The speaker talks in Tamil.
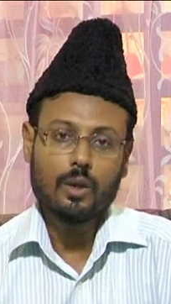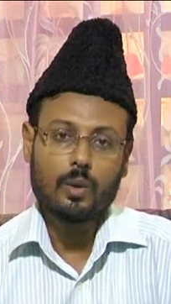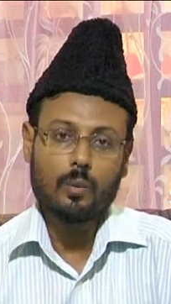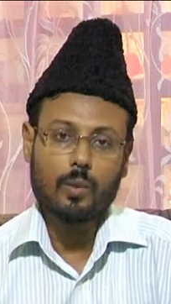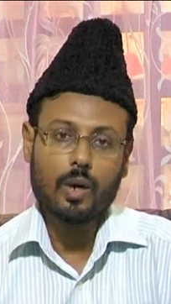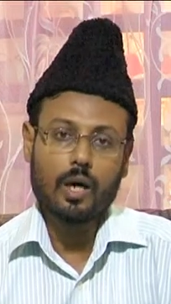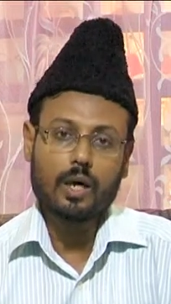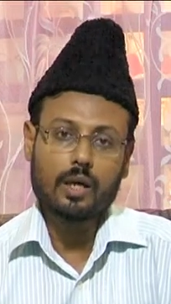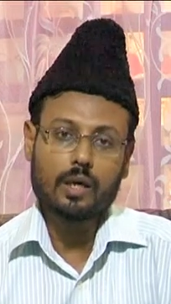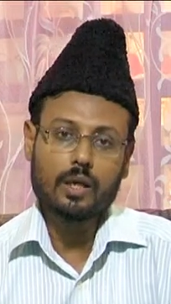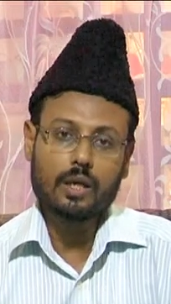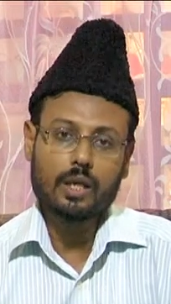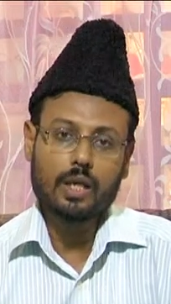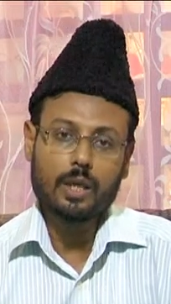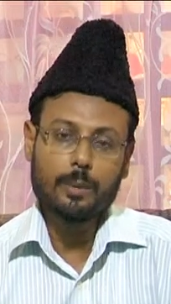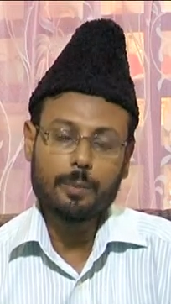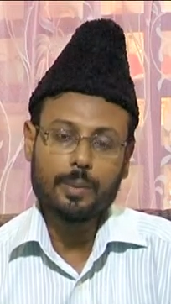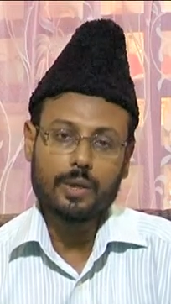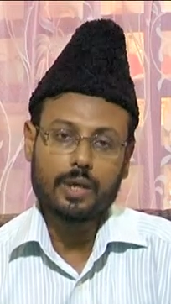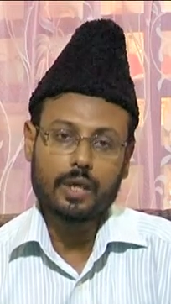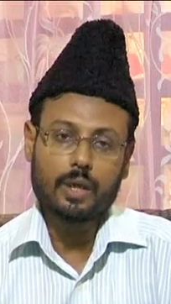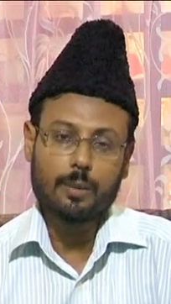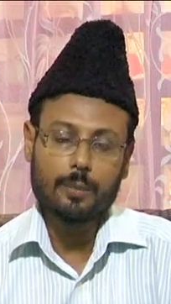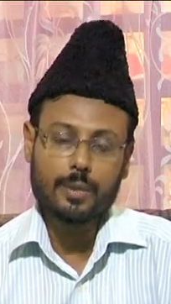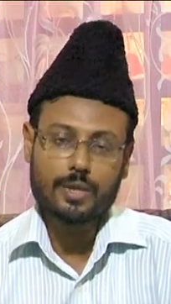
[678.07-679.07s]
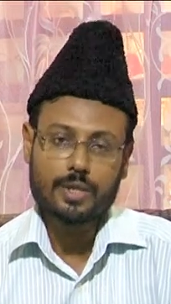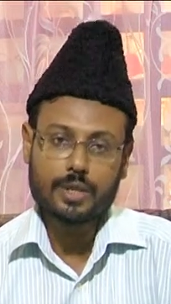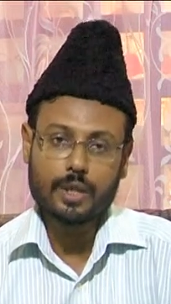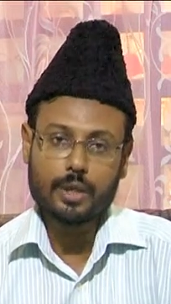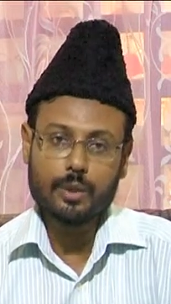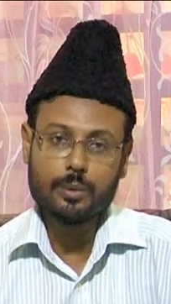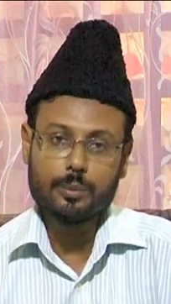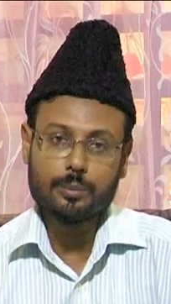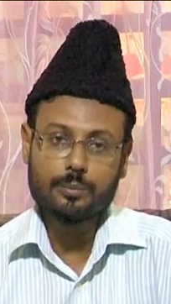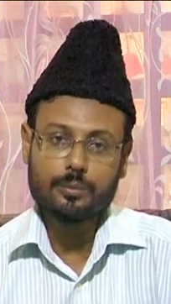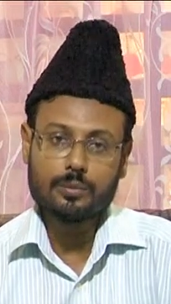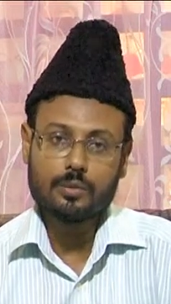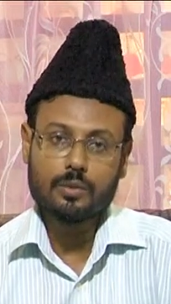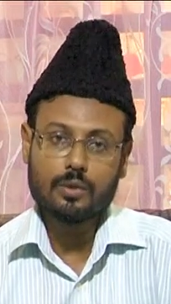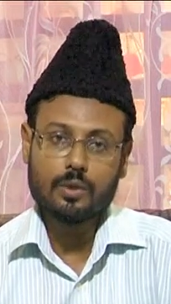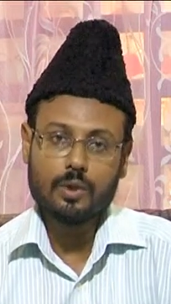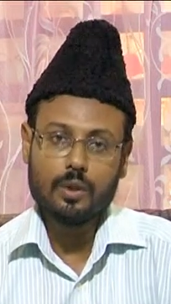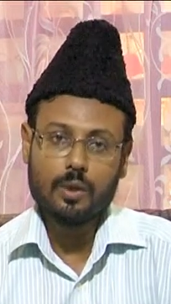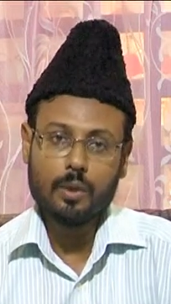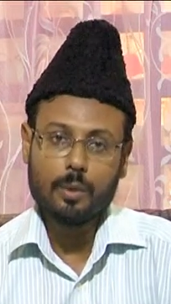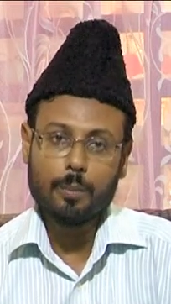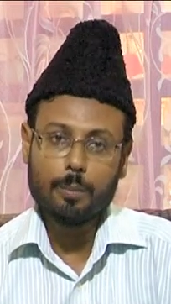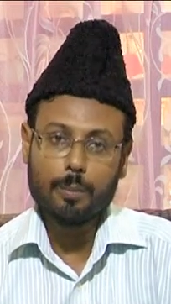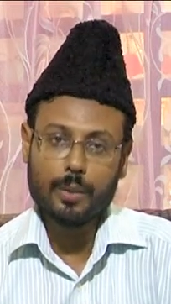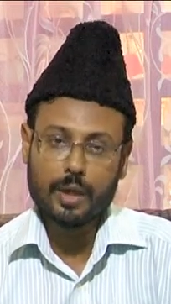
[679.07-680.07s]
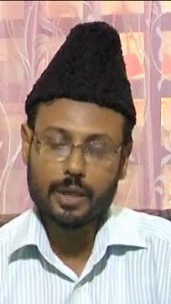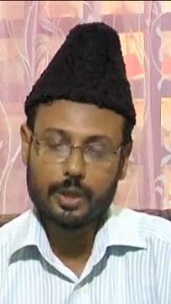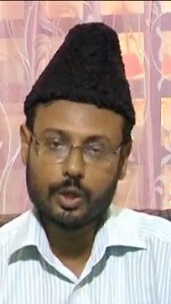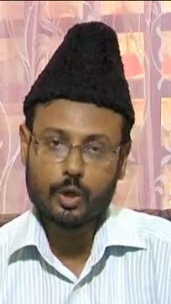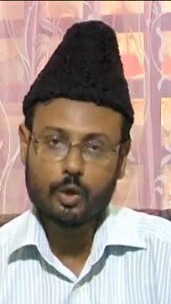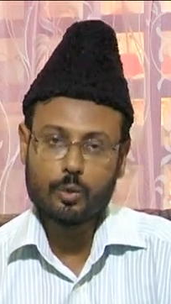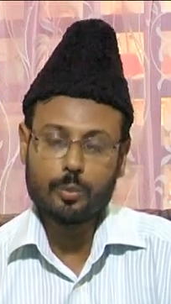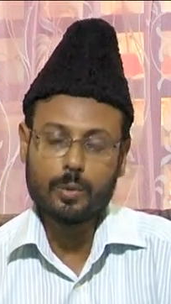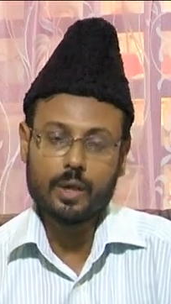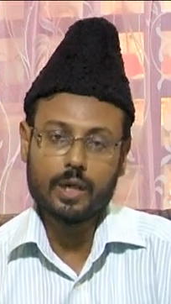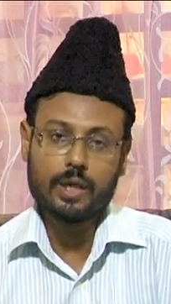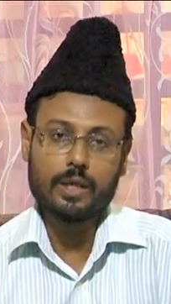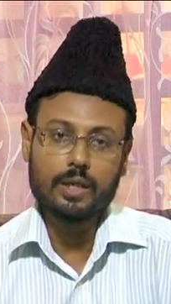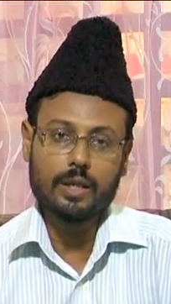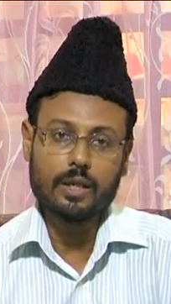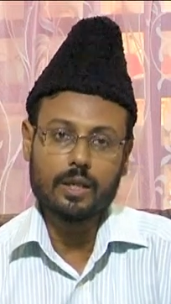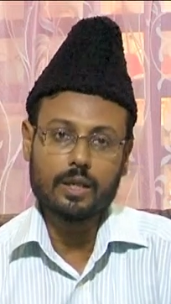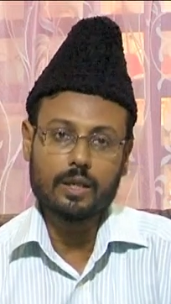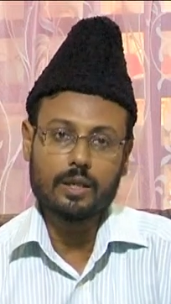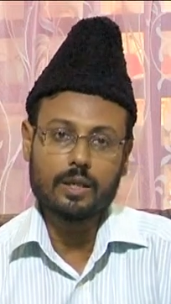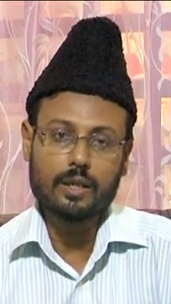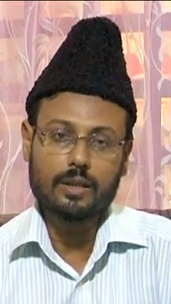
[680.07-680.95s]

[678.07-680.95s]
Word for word: வாக்களிக்கப்பட்ட மசீஹும் மஹதியுமாகிய